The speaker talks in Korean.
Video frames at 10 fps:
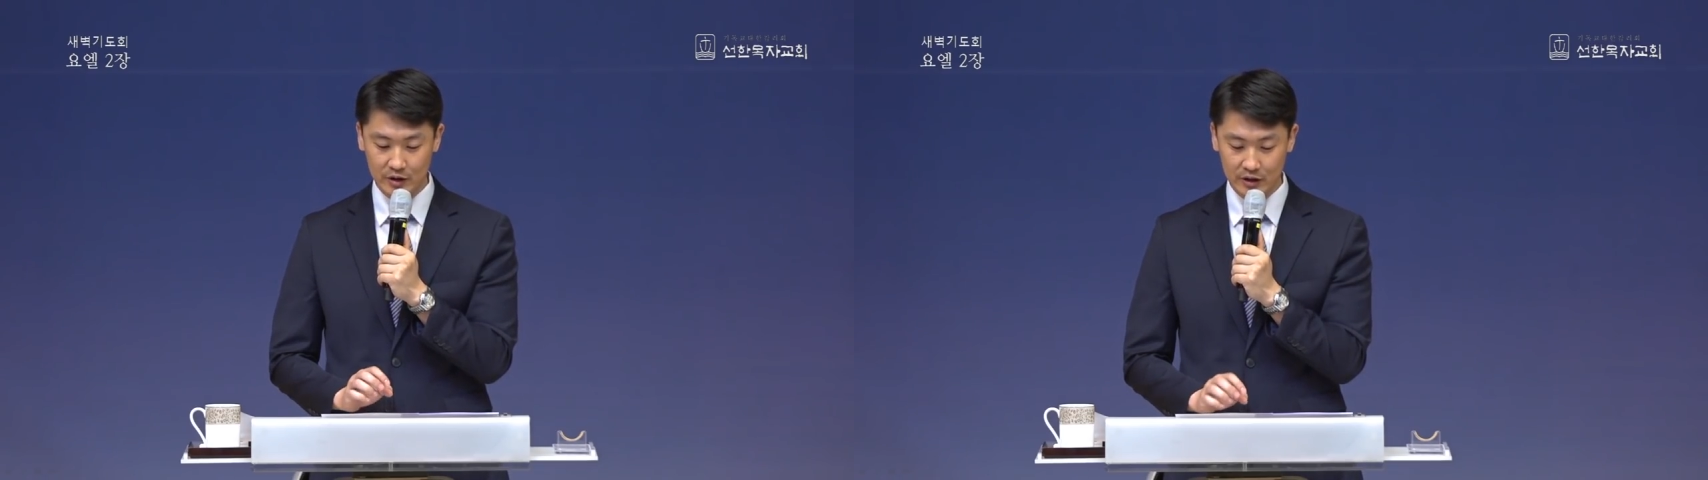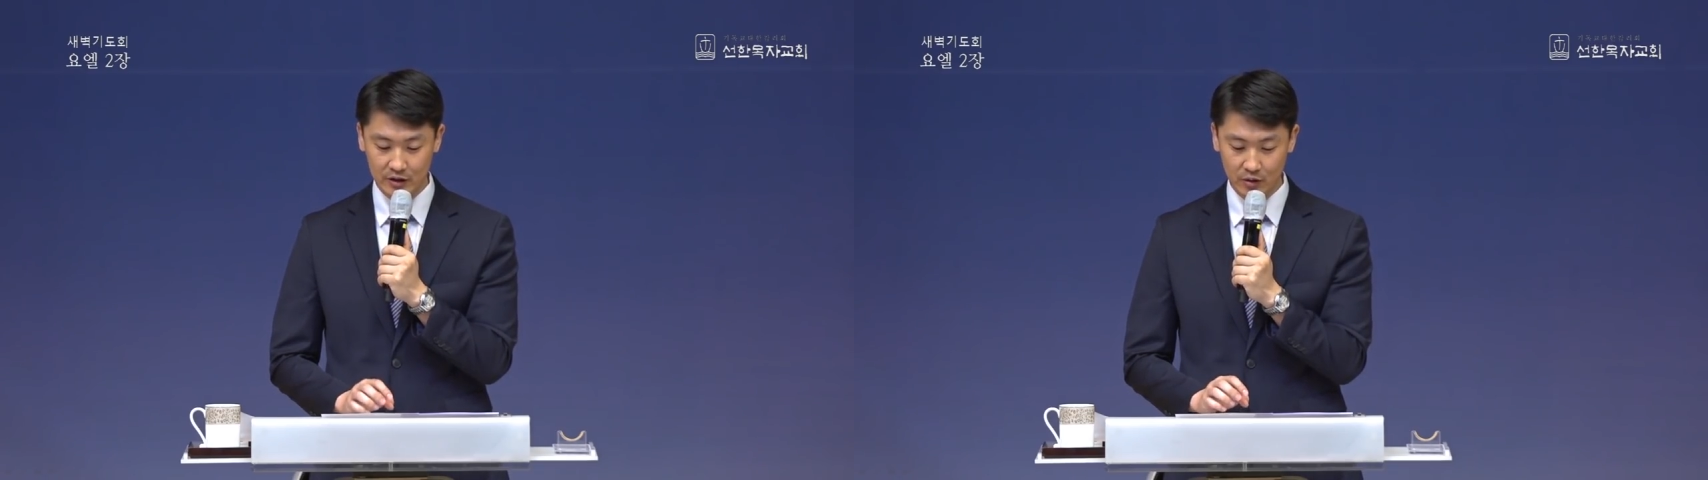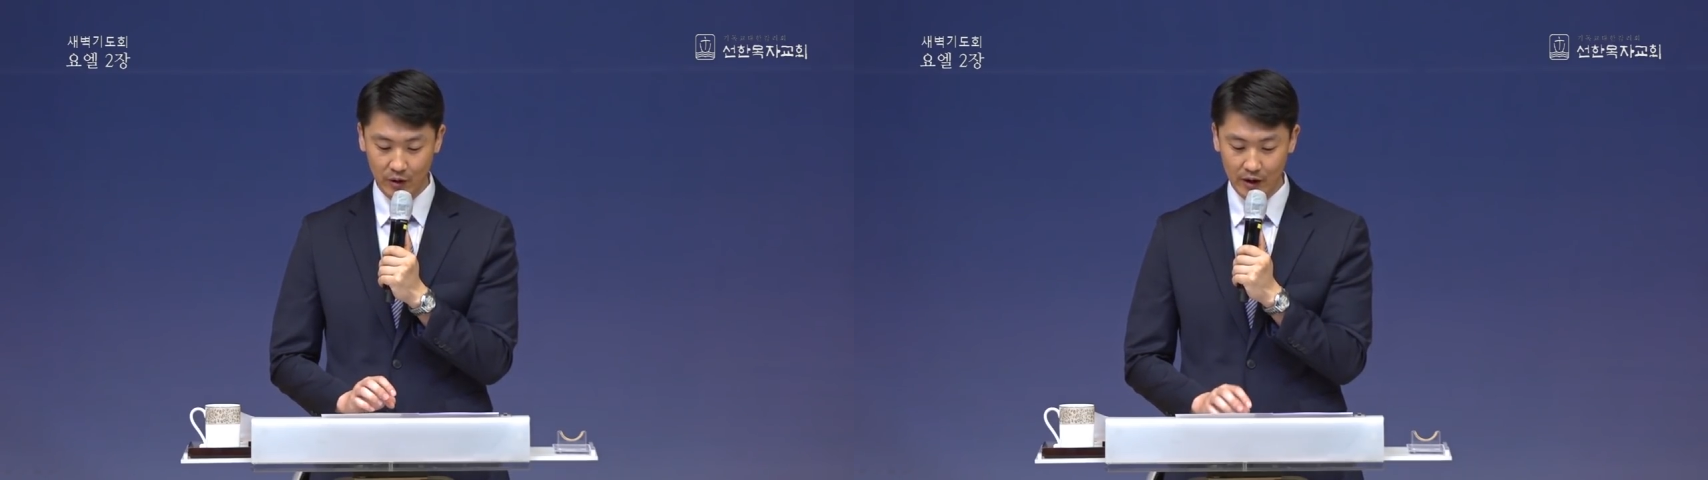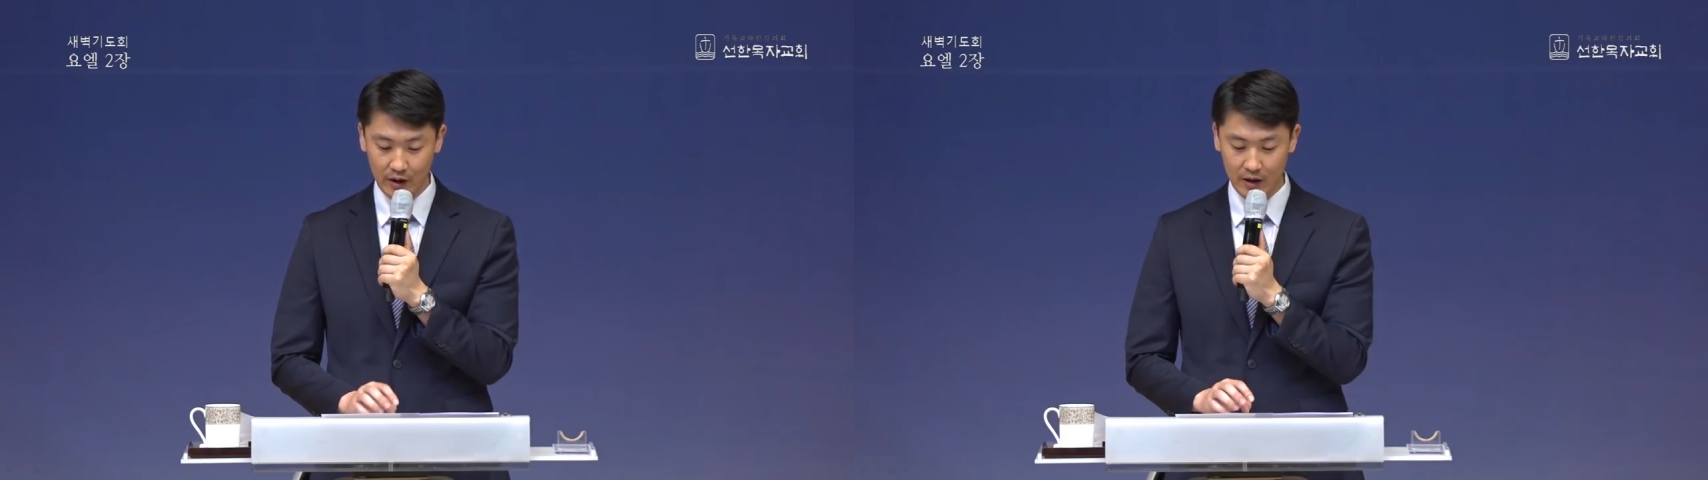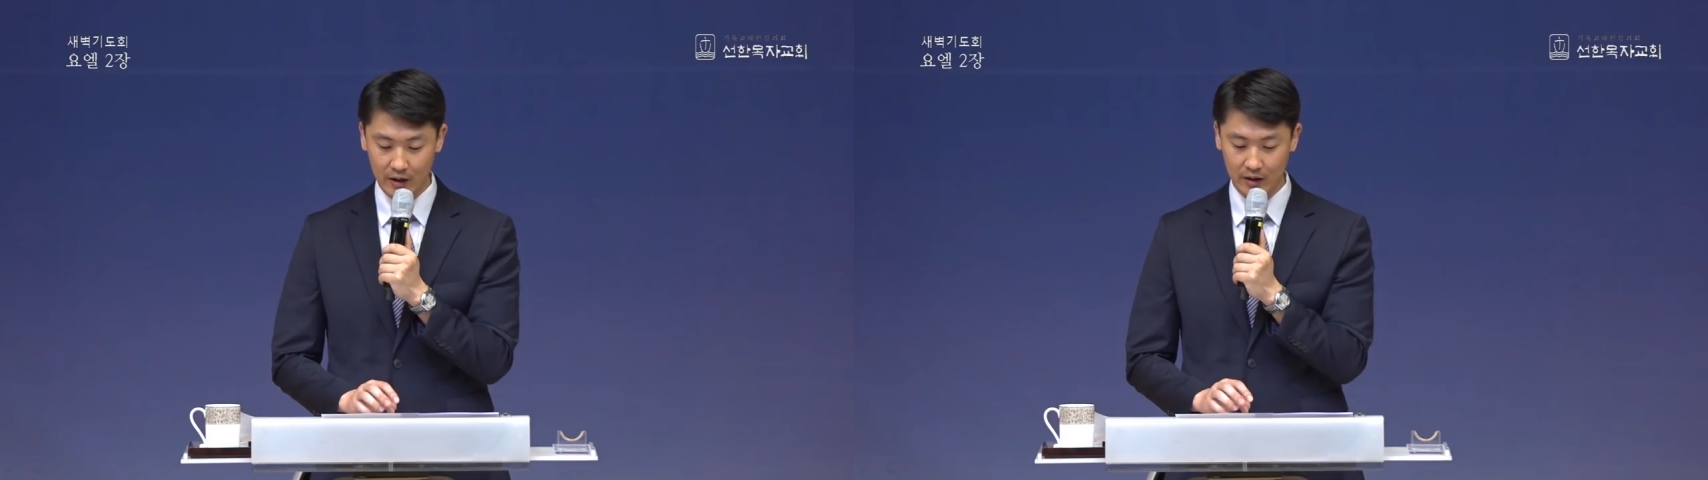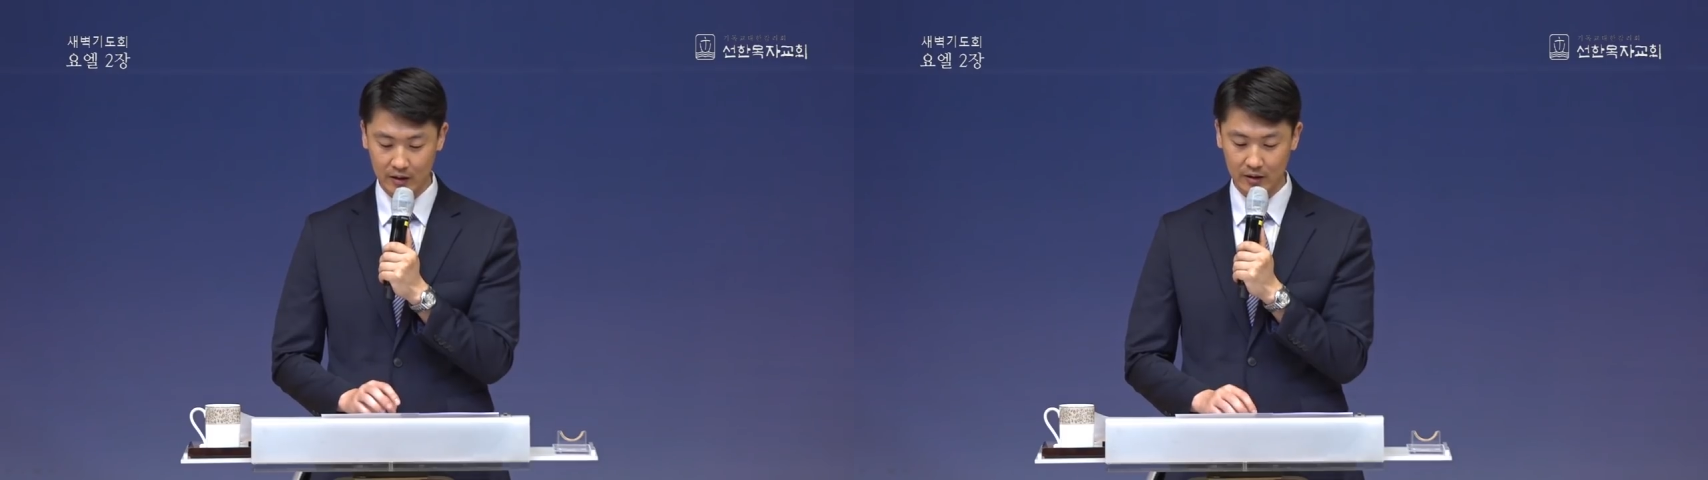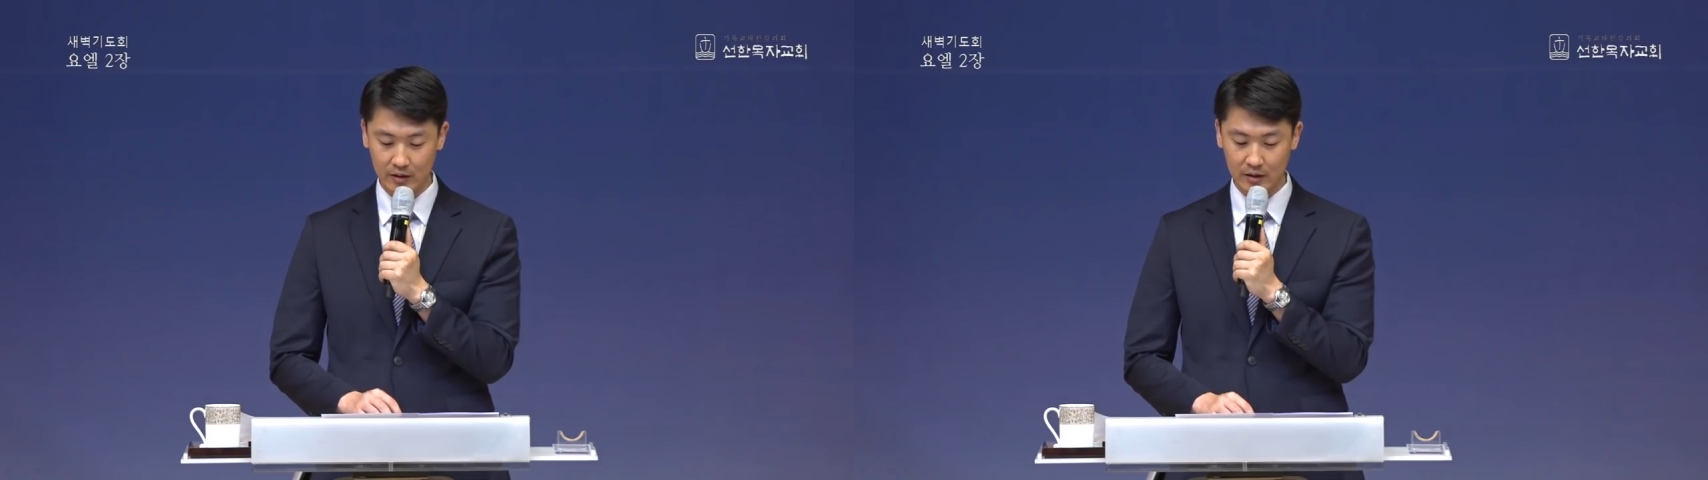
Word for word: 찢는 회개가